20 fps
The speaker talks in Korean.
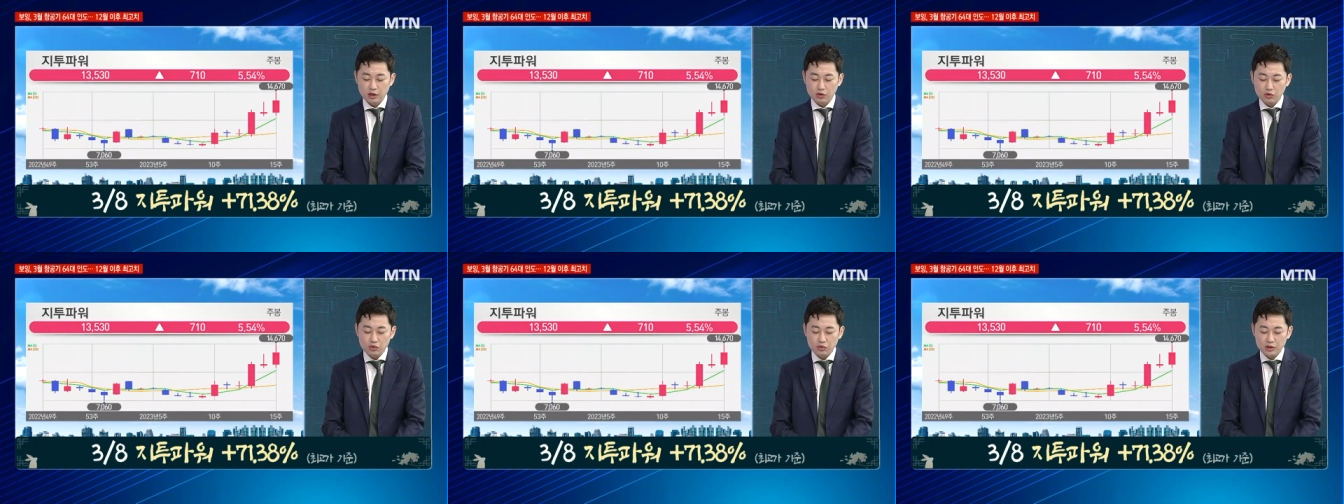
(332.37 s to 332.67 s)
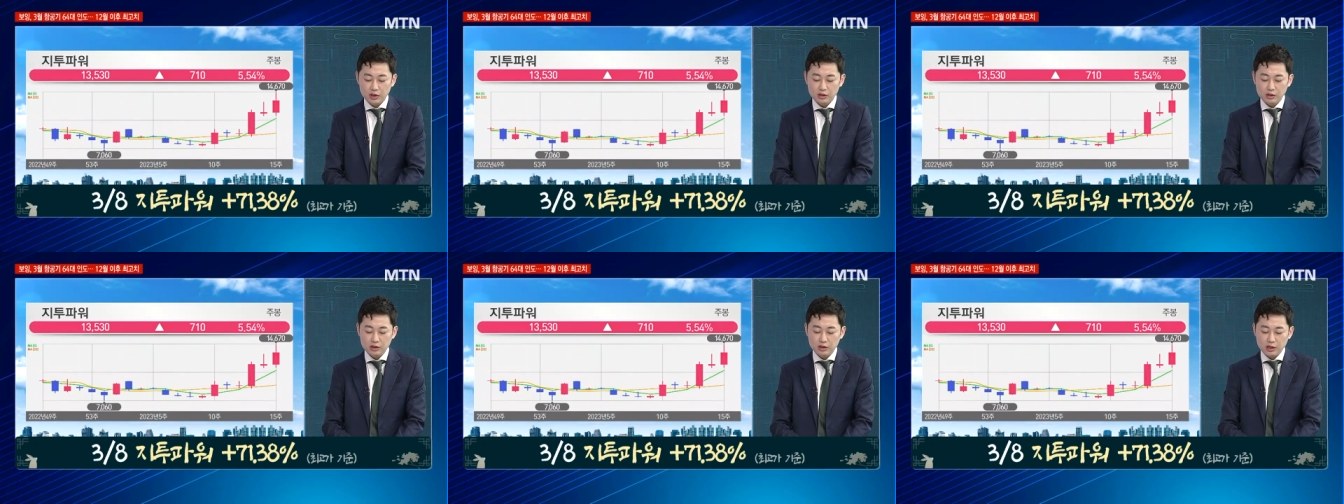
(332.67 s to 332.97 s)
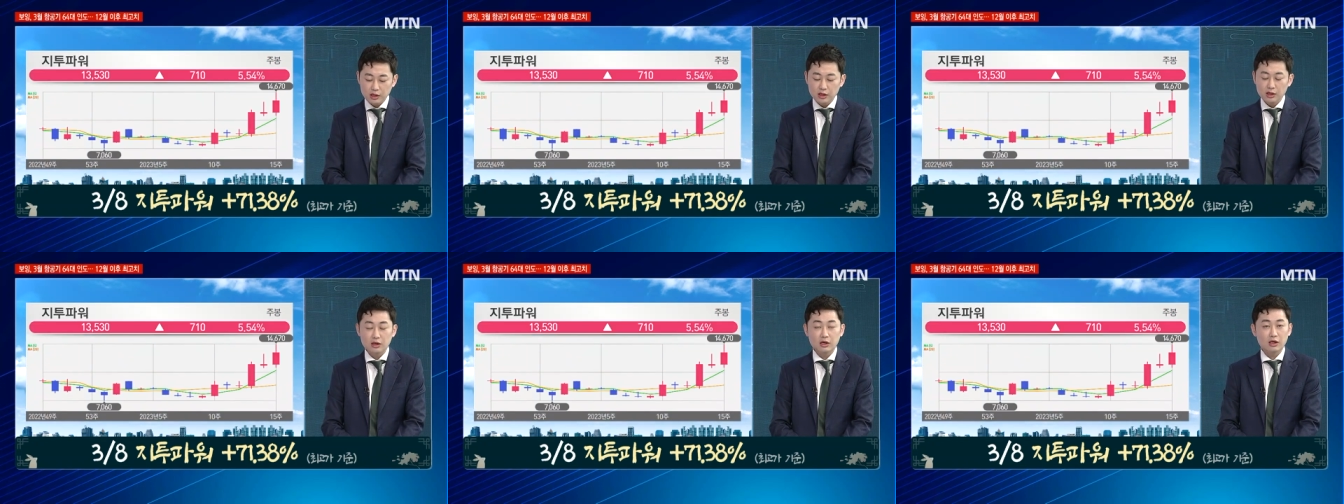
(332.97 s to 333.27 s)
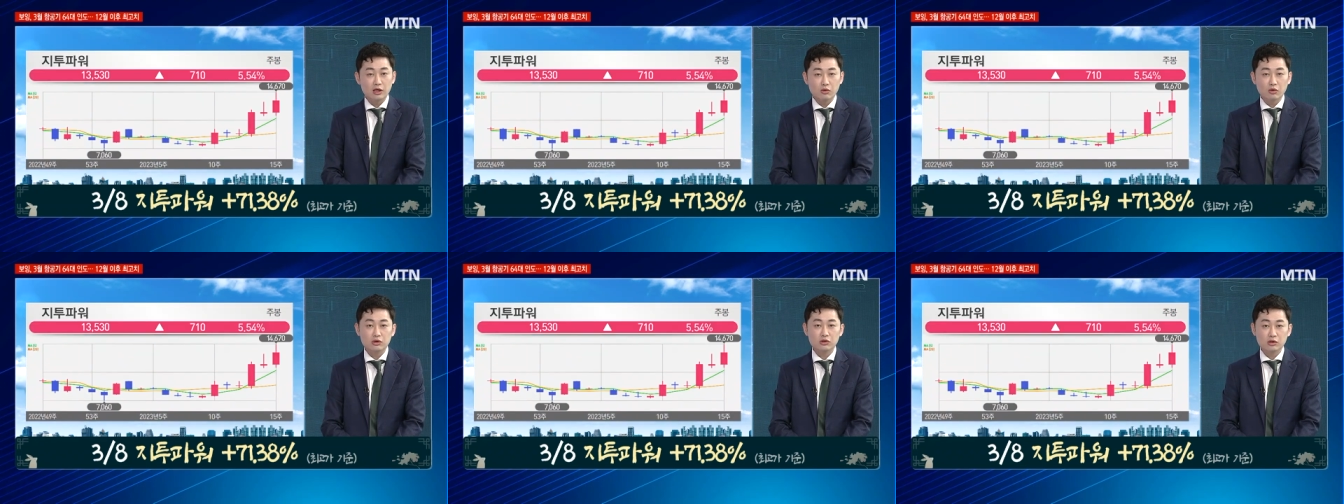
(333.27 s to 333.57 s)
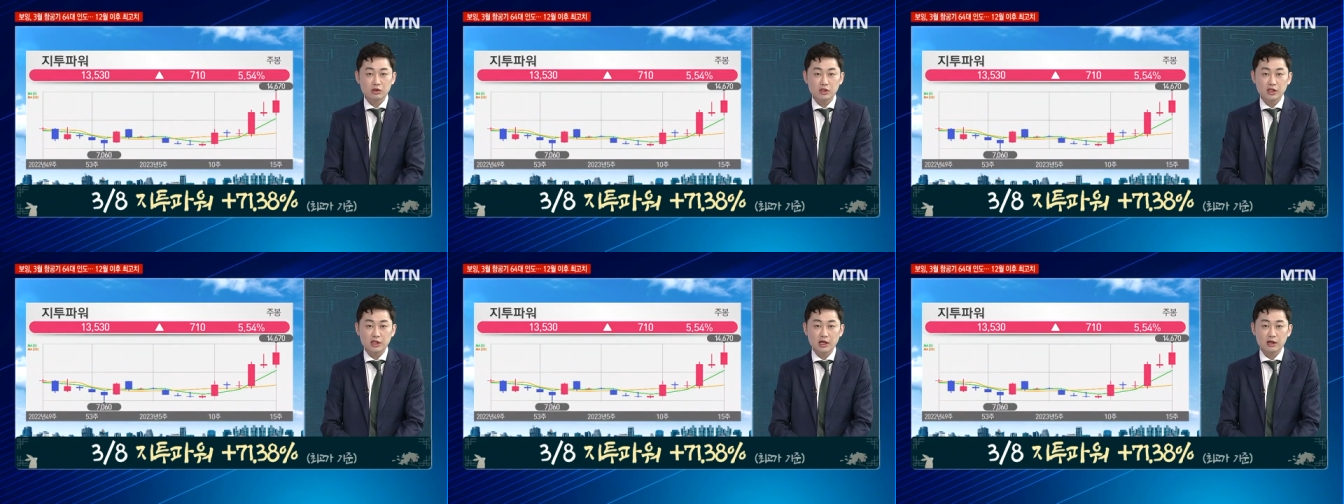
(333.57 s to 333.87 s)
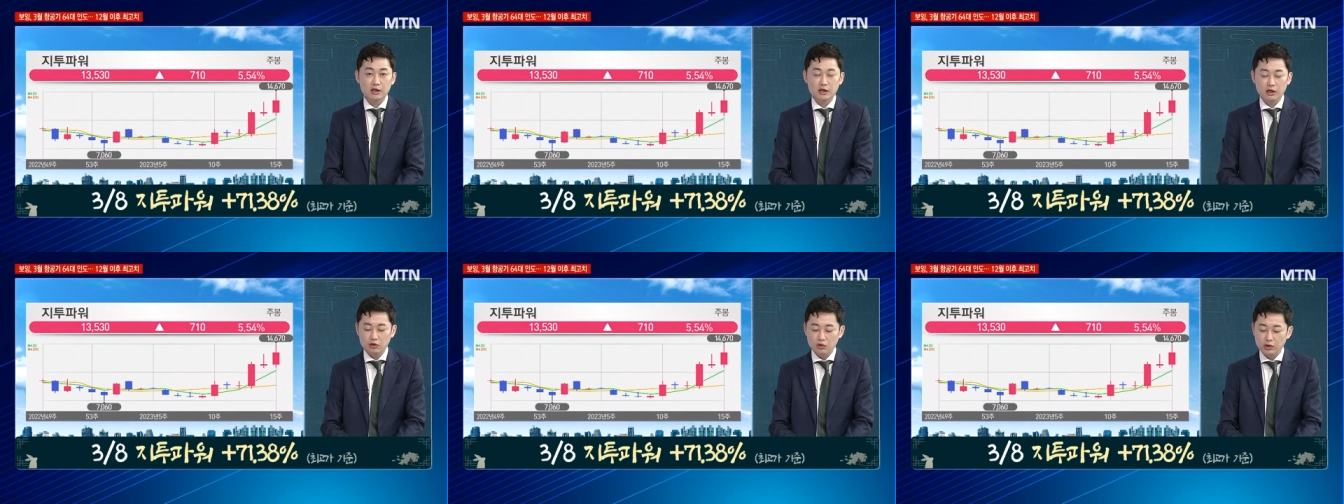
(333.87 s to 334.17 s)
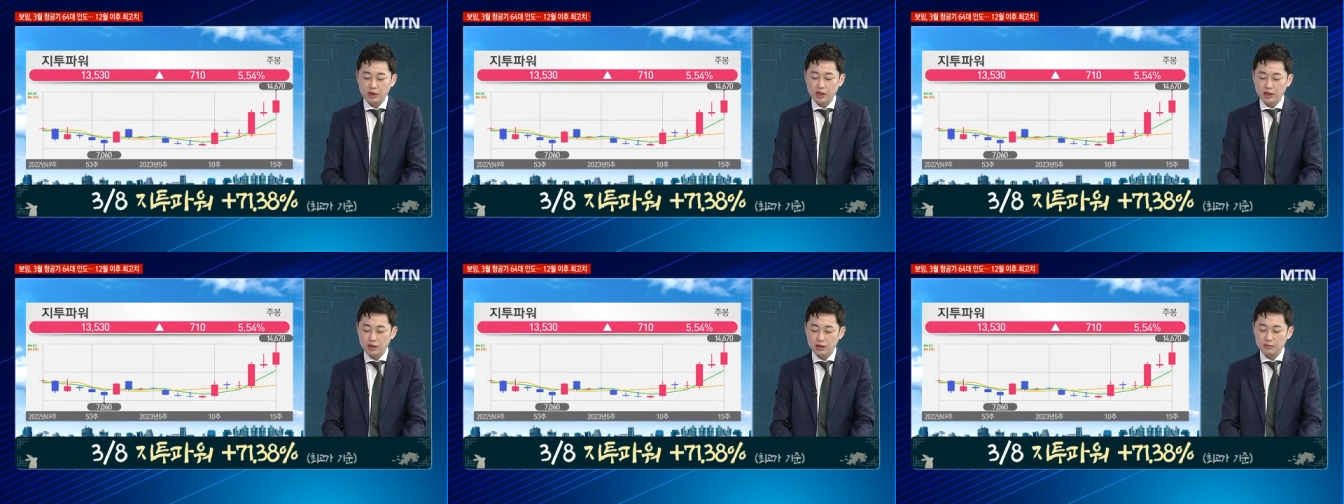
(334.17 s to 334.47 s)
이런 섹터가 예, 원전이다
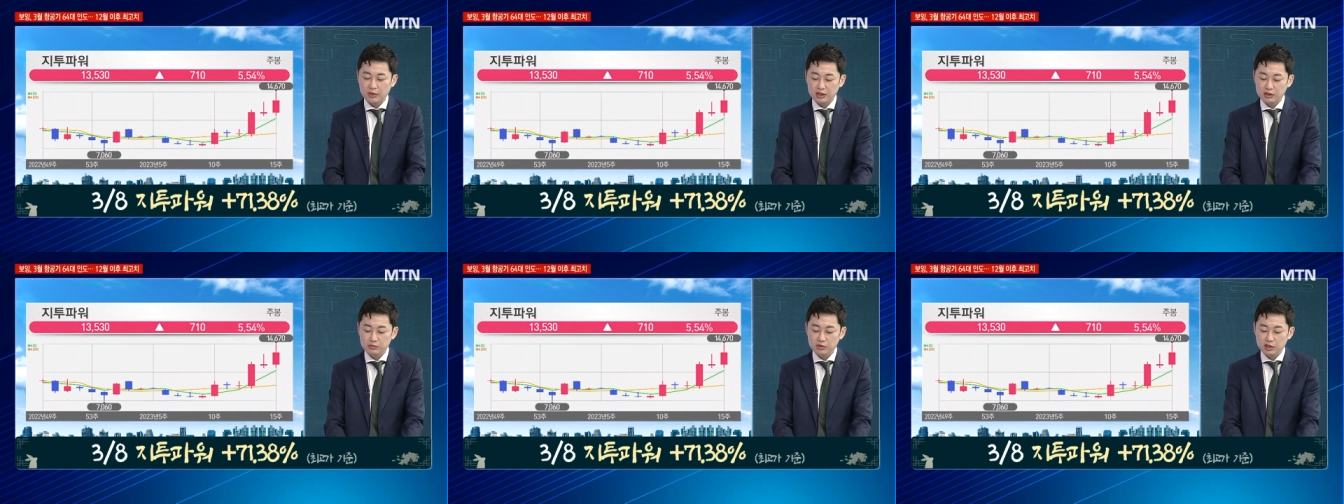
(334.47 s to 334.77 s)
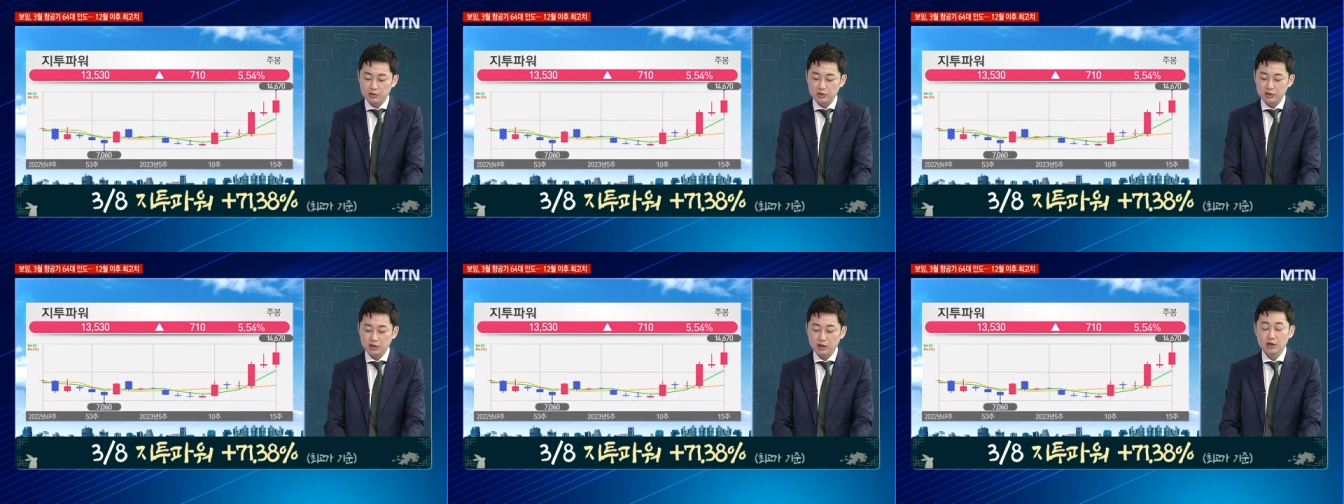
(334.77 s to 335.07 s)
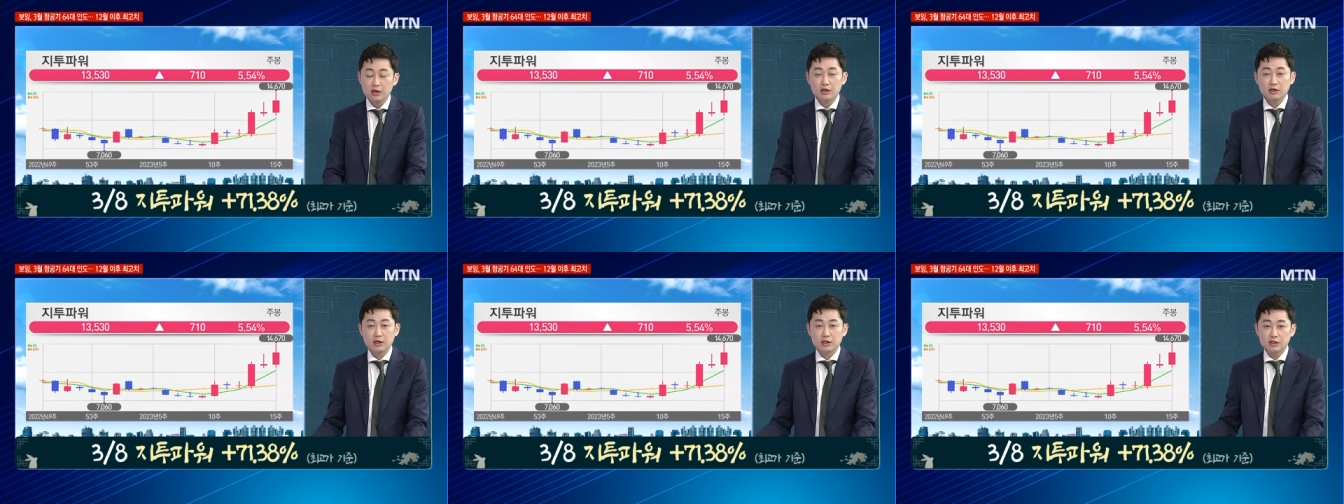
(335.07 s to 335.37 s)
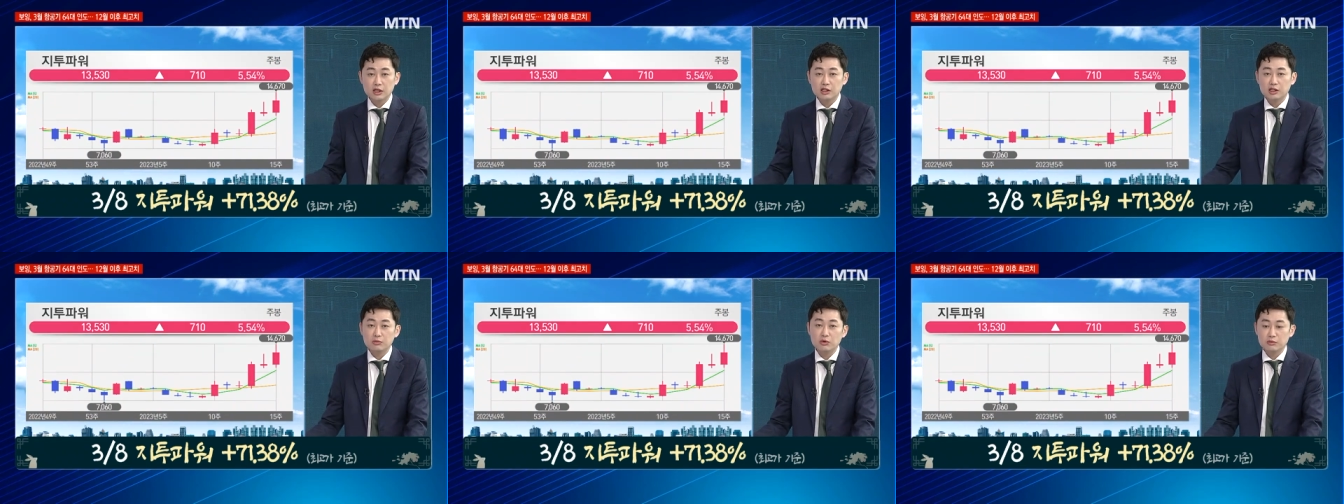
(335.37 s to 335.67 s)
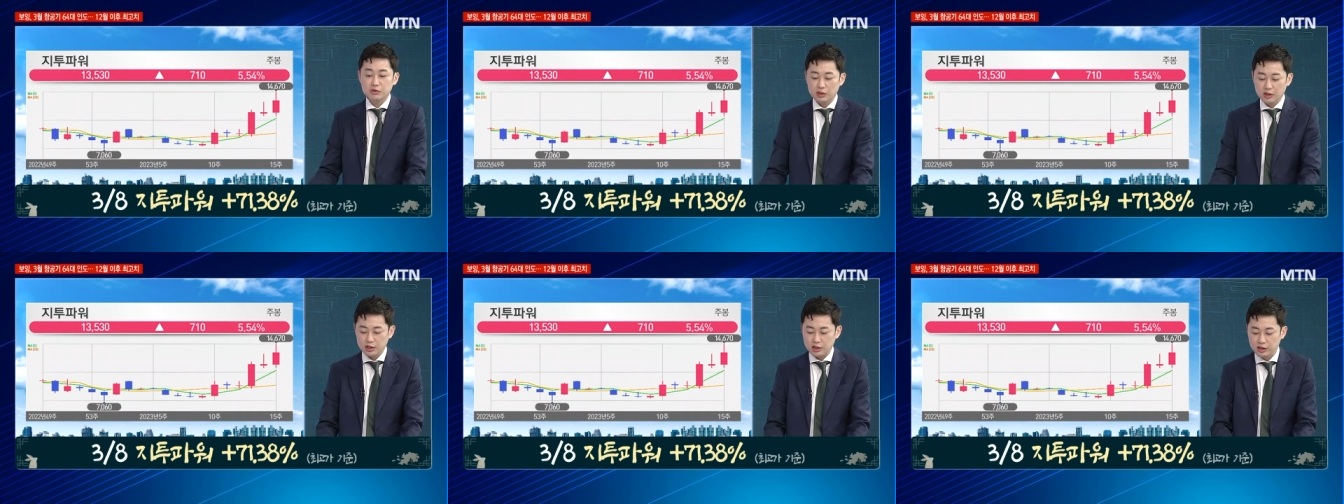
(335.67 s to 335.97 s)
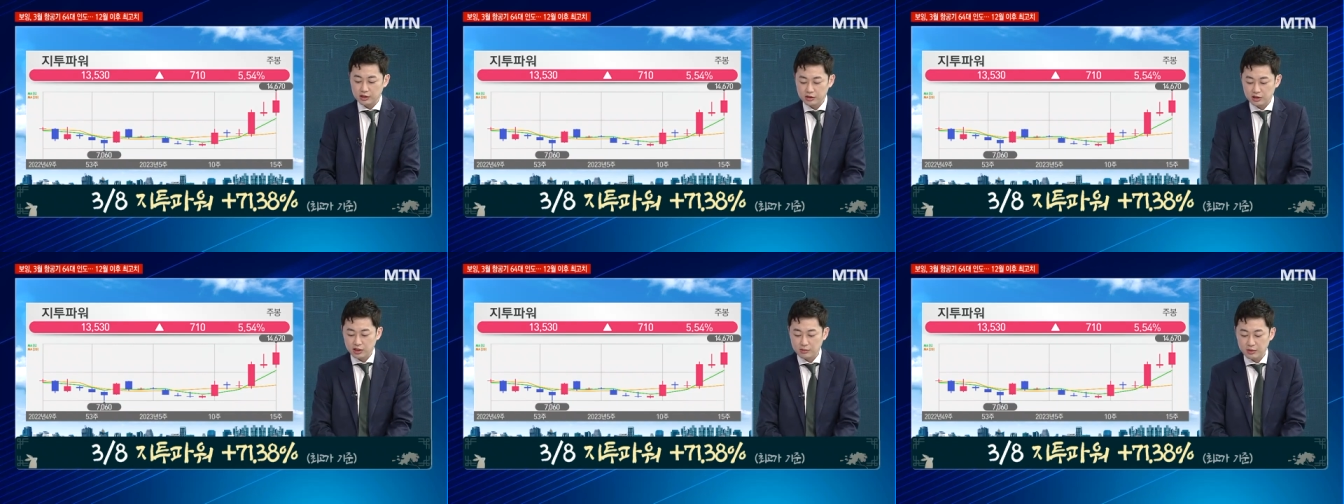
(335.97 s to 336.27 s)
이렇게 말씀드리면서 예, 차트 보면서 가격 전략